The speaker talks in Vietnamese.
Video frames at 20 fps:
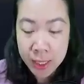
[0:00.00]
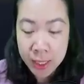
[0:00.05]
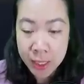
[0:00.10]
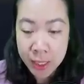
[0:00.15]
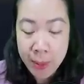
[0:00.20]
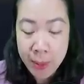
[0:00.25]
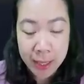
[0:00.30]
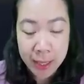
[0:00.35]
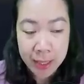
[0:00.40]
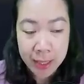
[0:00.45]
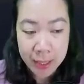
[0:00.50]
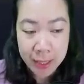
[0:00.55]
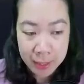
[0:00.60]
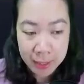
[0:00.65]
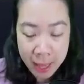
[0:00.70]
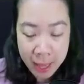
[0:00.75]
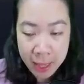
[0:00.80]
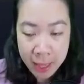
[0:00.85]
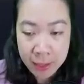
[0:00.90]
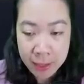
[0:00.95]
Các bạn nhớ
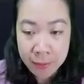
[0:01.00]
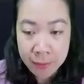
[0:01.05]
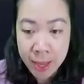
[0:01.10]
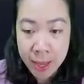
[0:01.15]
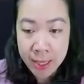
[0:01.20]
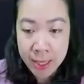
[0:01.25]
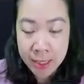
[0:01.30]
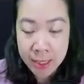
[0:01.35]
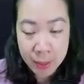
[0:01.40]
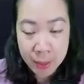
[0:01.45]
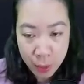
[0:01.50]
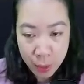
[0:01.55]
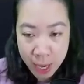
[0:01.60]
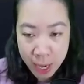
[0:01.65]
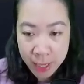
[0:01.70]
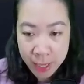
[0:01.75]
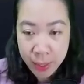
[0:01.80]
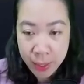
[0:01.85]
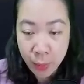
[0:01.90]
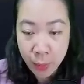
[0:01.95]
like và
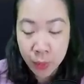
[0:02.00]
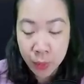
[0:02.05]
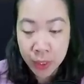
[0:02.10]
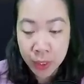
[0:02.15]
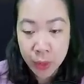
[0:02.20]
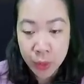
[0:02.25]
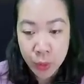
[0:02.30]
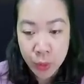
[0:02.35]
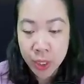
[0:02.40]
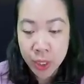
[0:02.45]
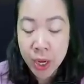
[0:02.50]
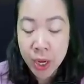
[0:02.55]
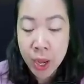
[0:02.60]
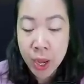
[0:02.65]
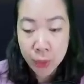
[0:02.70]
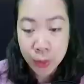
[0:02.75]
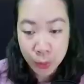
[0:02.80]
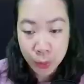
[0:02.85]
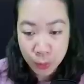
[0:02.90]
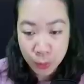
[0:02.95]
subscribe để ủng hộ kênh truyện
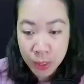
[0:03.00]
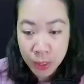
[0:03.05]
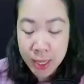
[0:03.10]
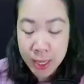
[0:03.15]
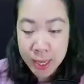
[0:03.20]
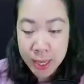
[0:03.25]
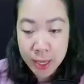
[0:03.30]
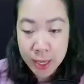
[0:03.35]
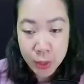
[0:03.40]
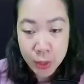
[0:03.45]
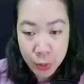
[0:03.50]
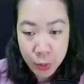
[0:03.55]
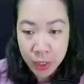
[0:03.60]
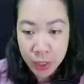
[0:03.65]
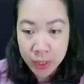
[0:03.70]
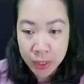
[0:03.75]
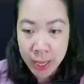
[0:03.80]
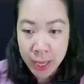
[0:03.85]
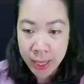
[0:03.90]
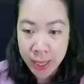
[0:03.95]
cũng như là nhấn
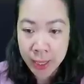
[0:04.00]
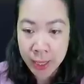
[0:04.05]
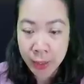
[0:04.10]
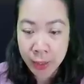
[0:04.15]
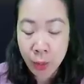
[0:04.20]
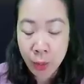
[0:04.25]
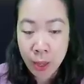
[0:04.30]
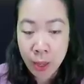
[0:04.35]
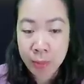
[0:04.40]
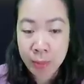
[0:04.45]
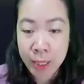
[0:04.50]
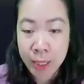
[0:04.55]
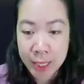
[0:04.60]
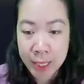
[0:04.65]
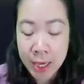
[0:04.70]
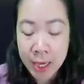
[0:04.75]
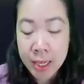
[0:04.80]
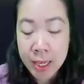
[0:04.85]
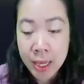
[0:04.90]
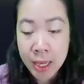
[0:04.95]
chuông để nhận thông báo mới
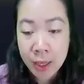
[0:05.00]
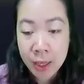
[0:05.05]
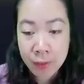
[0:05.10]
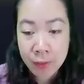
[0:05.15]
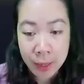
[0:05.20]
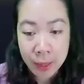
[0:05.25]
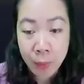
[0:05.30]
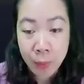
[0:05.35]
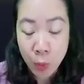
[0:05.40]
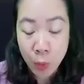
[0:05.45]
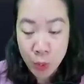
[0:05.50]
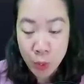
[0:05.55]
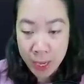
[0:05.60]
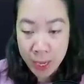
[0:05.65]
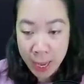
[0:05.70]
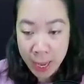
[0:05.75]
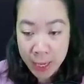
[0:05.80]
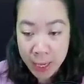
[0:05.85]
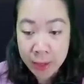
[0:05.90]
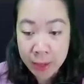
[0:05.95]
nhất về các bộ truyện
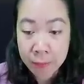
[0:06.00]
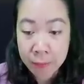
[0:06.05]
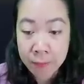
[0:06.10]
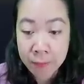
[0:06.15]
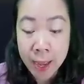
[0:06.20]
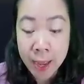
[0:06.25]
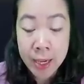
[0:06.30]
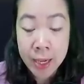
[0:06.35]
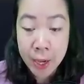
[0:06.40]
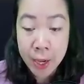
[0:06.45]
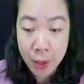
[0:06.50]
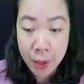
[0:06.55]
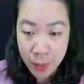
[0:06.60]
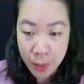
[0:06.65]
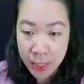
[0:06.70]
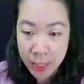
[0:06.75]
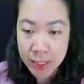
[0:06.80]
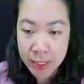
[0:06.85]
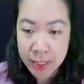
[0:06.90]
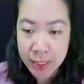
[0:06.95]
hay được phát đều
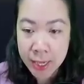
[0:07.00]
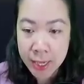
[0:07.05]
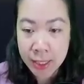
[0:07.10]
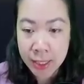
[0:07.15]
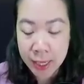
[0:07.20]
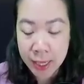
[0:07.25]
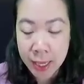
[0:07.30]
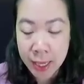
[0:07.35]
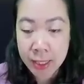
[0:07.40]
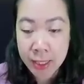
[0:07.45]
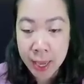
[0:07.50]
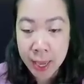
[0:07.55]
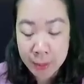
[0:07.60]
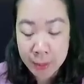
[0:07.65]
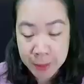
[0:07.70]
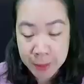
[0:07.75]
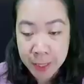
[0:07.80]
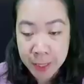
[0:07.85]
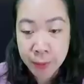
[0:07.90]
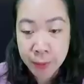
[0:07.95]
đặn trên kênh
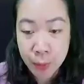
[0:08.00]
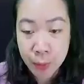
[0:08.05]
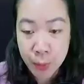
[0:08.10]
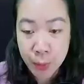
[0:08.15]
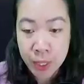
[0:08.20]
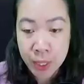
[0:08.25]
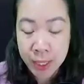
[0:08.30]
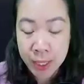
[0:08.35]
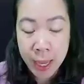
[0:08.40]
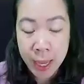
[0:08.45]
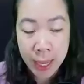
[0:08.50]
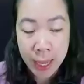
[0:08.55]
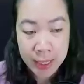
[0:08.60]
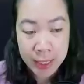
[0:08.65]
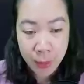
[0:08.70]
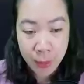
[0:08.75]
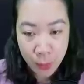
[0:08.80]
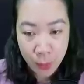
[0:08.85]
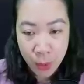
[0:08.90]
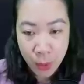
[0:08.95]
em xê Phương Thúy các ngày
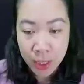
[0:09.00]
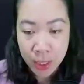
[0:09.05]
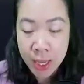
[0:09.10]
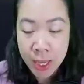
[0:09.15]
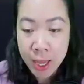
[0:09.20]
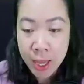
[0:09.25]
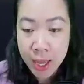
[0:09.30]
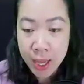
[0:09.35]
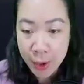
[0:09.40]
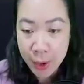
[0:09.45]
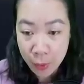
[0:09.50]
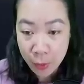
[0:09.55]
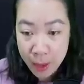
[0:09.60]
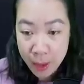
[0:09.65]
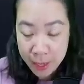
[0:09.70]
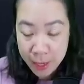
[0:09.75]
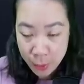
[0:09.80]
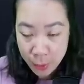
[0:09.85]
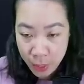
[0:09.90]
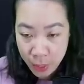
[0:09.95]
trong tuần. Nếu các
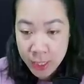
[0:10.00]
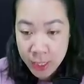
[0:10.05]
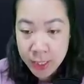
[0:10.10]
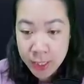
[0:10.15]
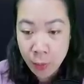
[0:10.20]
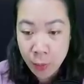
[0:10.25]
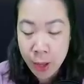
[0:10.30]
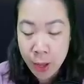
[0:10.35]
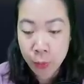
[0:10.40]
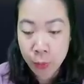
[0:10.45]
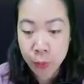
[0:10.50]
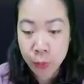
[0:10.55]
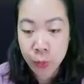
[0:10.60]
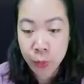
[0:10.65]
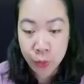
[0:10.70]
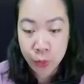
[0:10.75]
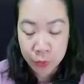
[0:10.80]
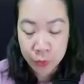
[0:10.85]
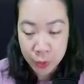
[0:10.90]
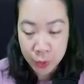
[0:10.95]
bạn yêu thích giọng đọc
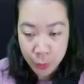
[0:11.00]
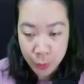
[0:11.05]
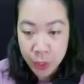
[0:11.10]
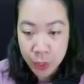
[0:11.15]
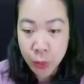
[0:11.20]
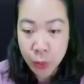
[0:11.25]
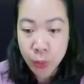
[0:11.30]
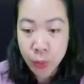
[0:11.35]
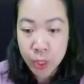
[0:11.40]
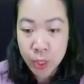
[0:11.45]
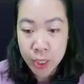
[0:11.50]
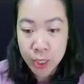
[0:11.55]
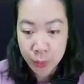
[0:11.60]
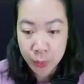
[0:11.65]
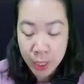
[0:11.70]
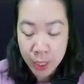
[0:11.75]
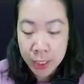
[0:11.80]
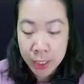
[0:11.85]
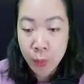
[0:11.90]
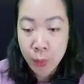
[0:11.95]
của Phương Thúy cũng như yêu
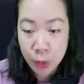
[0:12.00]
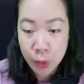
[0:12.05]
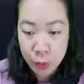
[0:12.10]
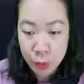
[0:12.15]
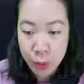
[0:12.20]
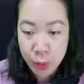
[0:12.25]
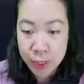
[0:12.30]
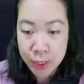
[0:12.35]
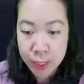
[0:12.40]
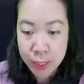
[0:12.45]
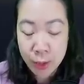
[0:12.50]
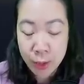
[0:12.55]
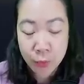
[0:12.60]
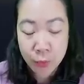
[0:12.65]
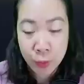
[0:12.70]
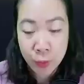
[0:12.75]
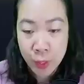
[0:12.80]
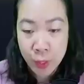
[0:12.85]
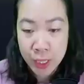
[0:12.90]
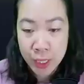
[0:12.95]
thích các bộ truyện do
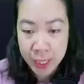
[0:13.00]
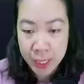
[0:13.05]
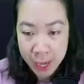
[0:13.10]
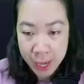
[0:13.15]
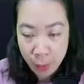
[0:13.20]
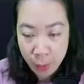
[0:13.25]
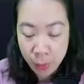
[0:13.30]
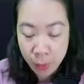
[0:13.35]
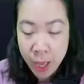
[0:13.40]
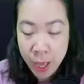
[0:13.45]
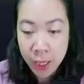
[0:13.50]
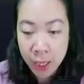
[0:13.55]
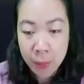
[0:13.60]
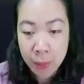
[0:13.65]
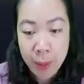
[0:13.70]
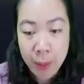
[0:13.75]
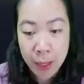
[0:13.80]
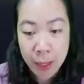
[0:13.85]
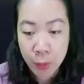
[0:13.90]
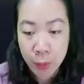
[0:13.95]
Phương Thúy diễn đọc, các
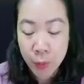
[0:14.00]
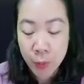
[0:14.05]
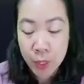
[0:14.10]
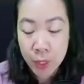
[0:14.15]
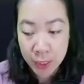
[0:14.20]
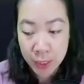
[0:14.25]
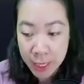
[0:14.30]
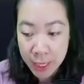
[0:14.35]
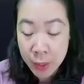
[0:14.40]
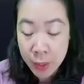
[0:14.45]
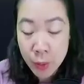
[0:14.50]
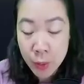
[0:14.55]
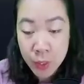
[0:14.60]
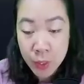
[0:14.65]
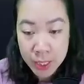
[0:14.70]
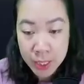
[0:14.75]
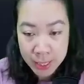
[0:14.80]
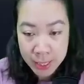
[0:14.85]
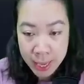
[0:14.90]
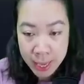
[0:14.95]
bạn cũng đừng tiếc nút
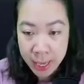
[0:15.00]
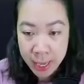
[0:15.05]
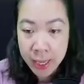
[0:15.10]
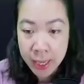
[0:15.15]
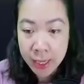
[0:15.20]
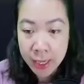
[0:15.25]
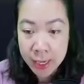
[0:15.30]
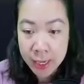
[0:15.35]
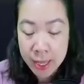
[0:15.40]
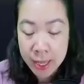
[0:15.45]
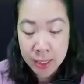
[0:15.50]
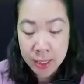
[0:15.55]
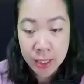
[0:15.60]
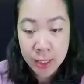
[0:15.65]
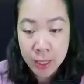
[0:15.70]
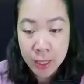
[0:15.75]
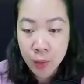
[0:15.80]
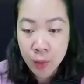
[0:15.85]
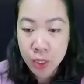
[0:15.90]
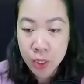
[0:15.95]
chia sẻ để giới
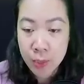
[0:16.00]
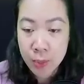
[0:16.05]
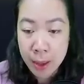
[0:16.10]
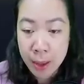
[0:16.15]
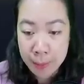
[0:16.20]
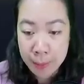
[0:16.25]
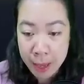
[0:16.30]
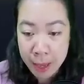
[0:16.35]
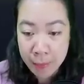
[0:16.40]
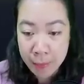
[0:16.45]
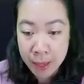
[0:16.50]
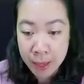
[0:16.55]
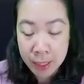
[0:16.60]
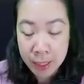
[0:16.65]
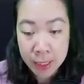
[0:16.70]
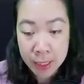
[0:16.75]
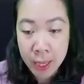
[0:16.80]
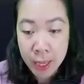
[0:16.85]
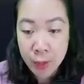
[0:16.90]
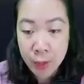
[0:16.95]
thiệu cho bạn bè và
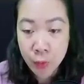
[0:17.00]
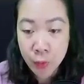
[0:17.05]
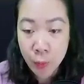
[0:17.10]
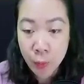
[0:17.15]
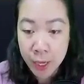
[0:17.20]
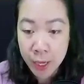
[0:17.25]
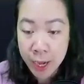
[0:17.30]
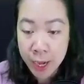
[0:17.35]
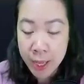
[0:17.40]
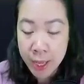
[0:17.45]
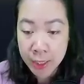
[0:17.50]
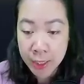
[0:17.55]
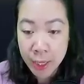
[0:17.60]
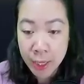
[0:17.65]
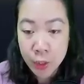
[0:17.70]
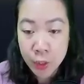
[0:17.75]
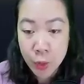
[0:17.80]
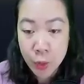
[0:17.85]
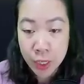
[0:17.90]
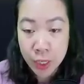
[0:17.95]
người thân cùng biết đến kênh
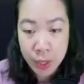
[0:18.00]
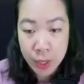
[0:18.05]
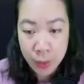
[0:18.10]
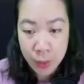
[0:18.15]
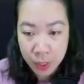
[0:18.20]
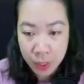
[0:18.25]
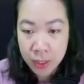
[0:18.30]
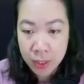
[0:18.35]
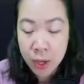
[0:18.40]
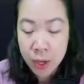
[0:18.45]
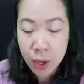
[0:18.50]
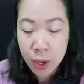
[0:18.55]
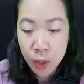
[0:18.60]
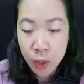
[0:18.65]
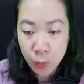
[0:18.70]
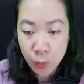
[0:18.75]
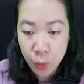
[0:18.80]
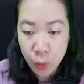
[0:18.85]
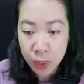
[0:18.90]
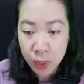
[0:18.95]
truyện nhiều hơn,
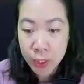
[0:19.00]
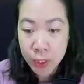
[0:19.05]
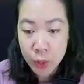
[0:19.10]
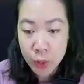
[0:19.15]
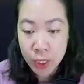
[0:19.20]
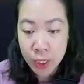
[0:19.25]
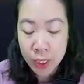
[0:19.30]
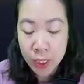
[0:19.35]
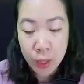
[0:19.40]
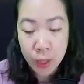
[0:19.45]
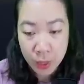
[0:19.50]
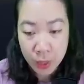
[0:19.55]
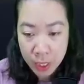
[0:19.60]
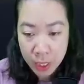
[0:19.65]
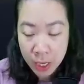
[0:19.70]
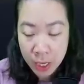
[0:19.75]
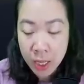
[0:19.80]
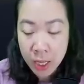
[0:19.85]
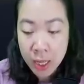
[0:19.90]
ủng hộ kênh truyện nhiều nữa.